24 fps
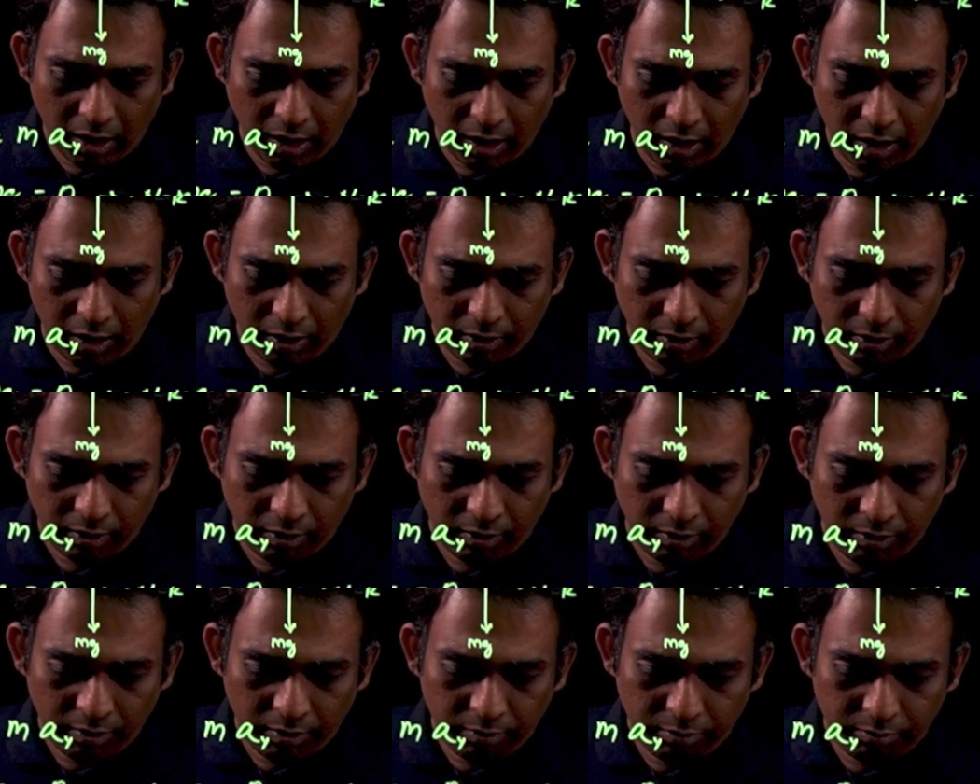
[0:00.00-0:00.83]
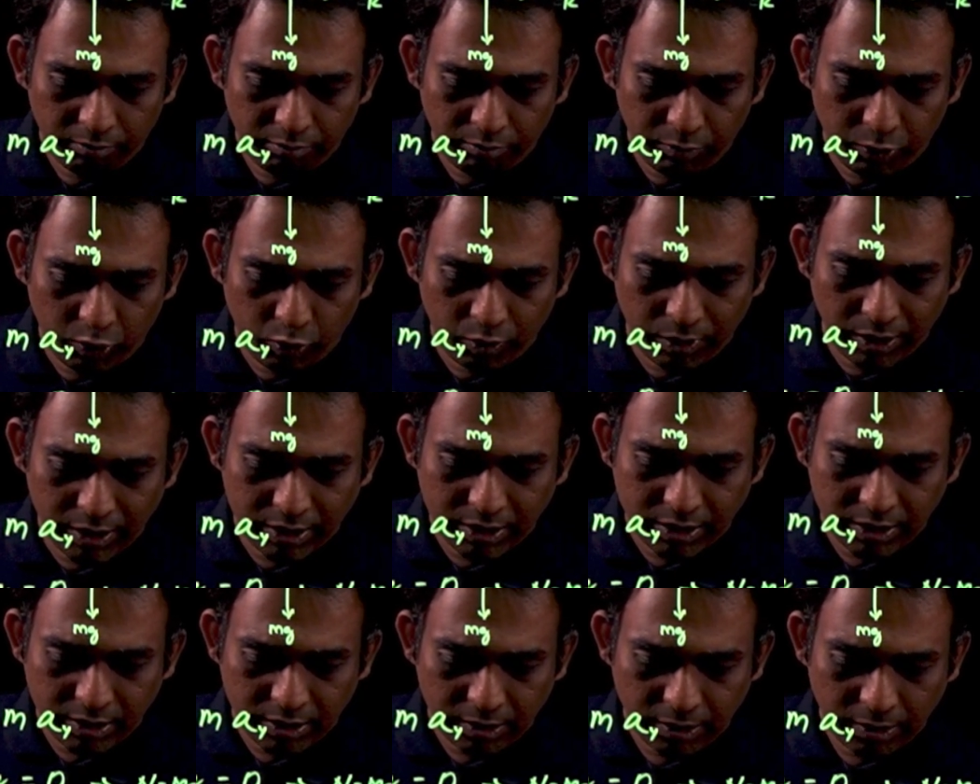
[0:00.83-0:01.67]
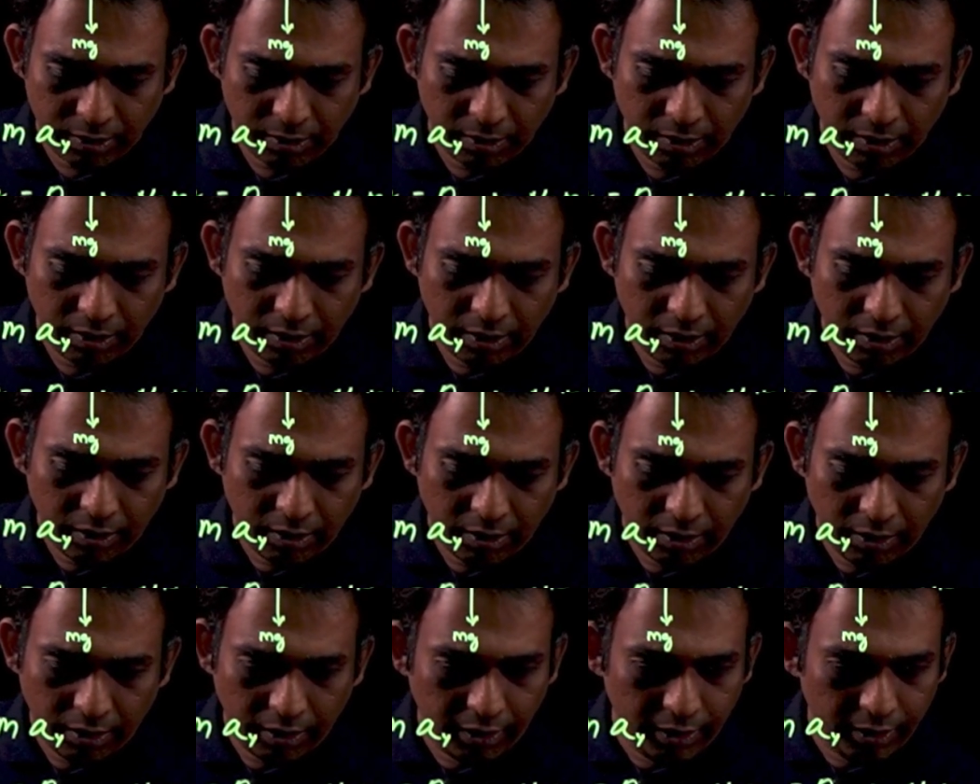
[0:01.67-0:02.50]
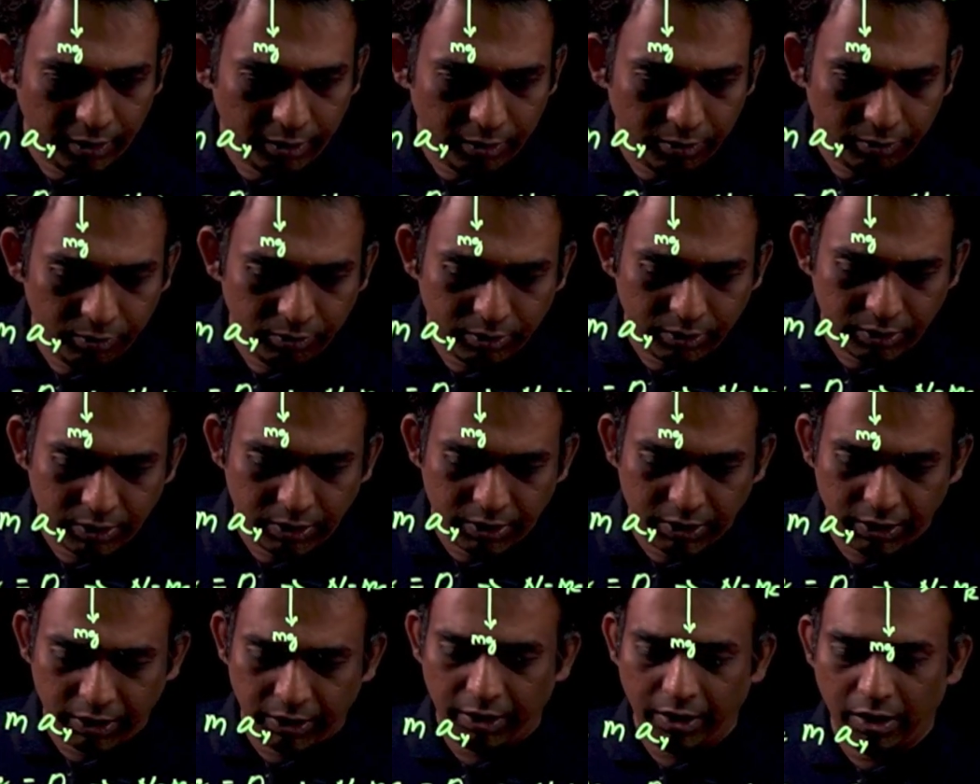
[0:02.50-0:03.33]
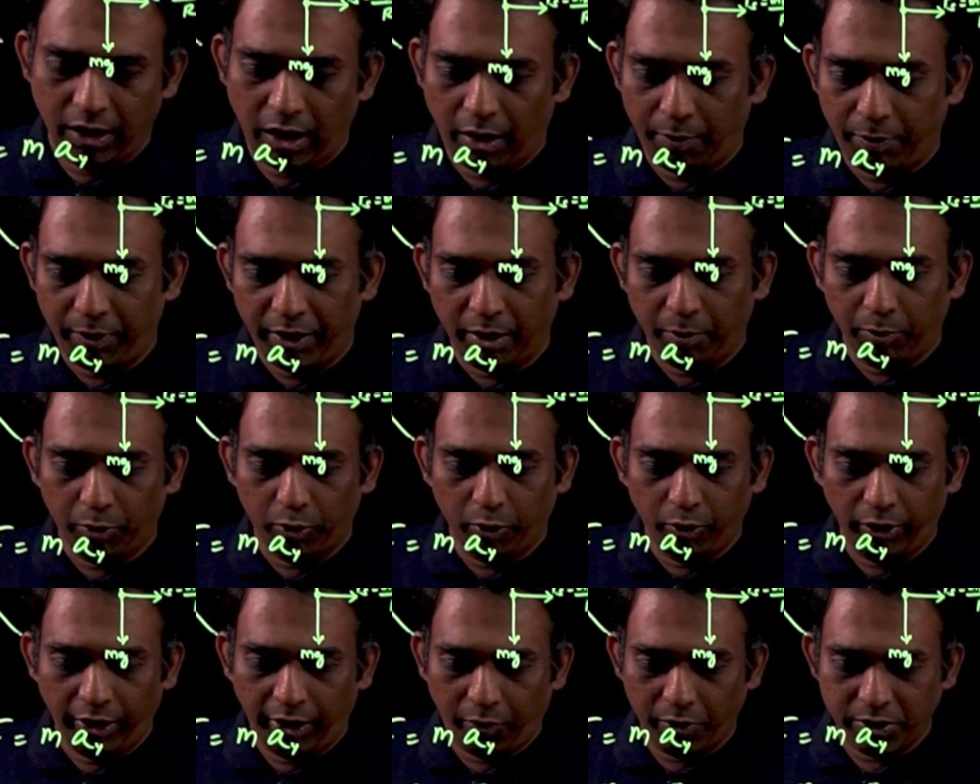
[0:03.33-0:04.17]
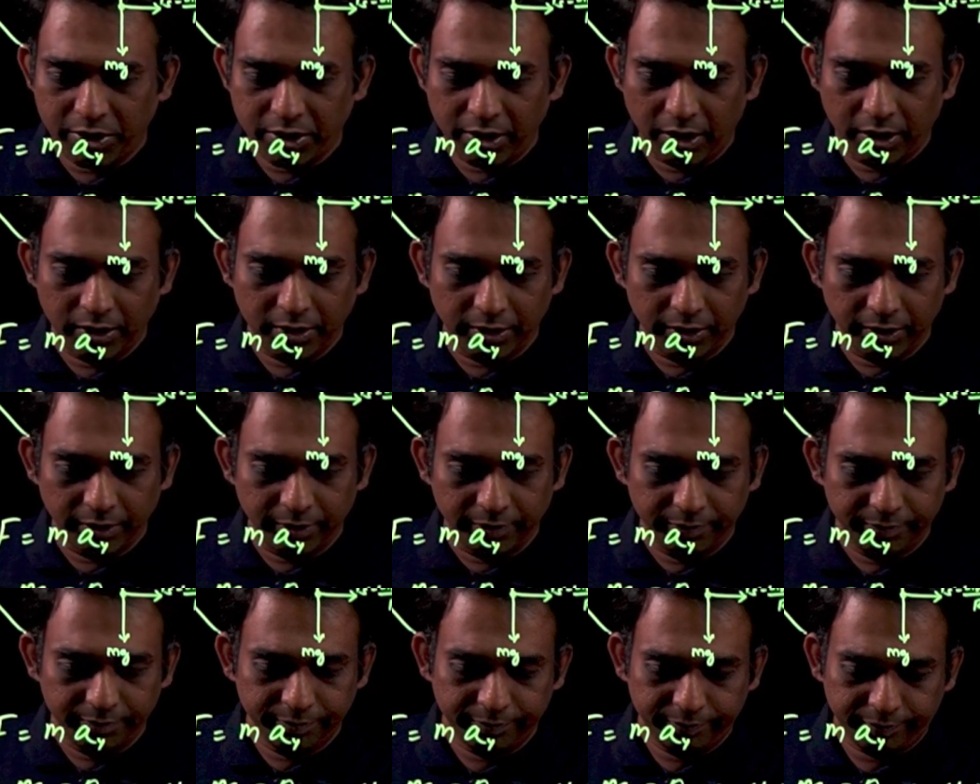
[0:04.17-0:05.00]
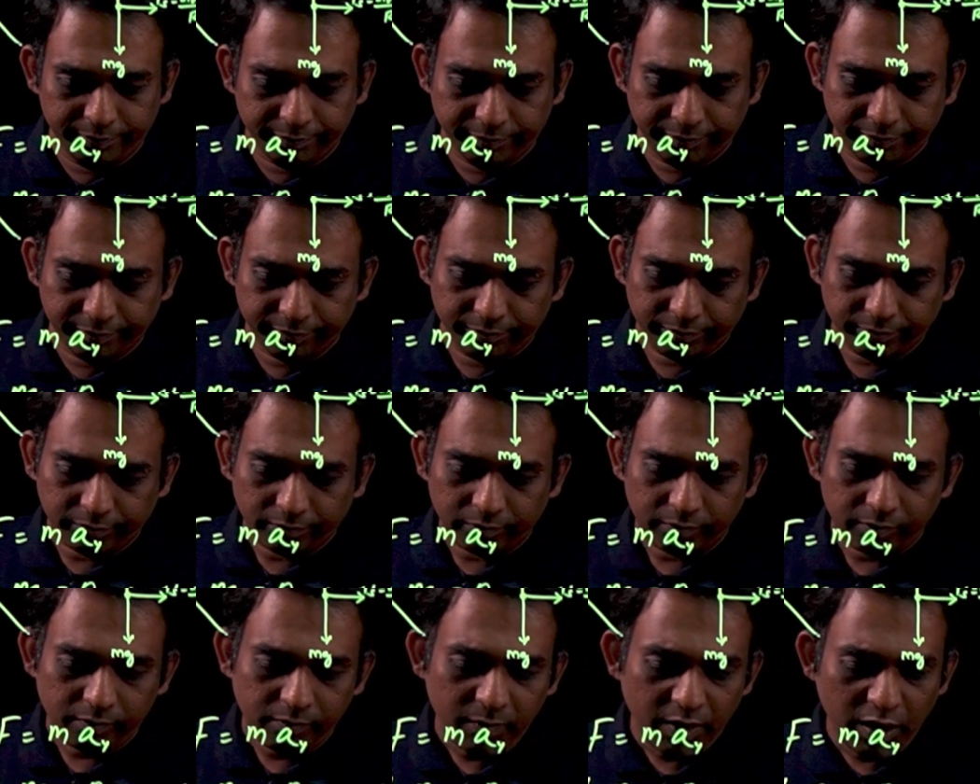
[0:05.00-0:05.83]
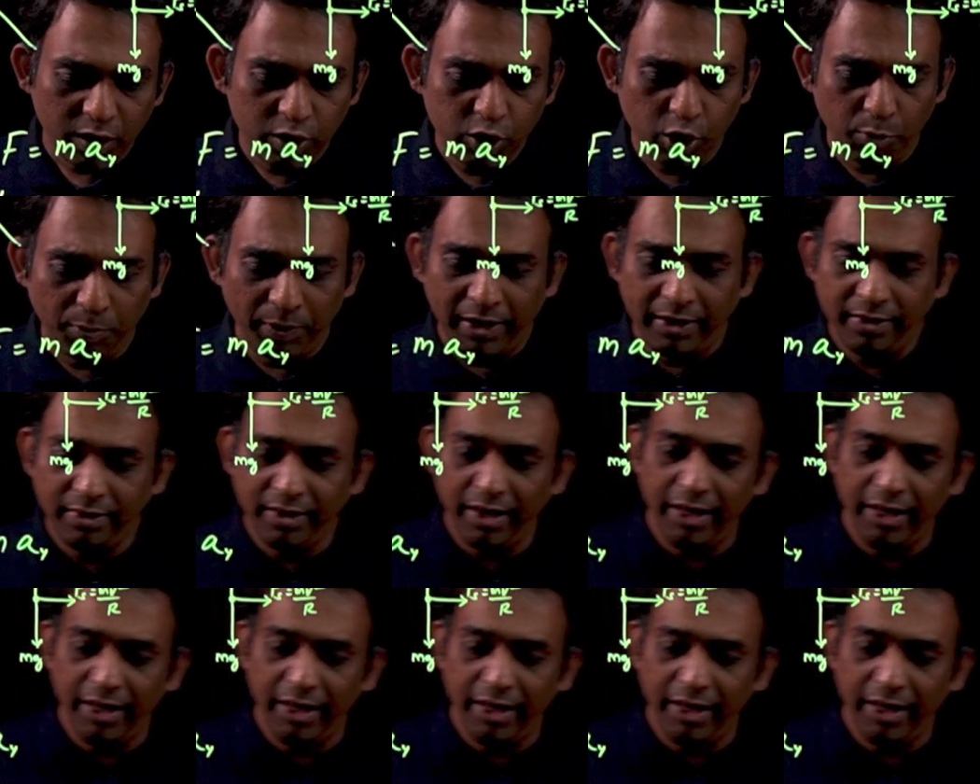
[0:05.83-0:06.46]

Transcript: ஆர் மியூஎஸ் இன்ட்டு ஜி அப்படின்னு நமக்கு ஒரு ஈக்குவேஷன் கிடச்சிருக்கு ஸோ அப்போ இந்த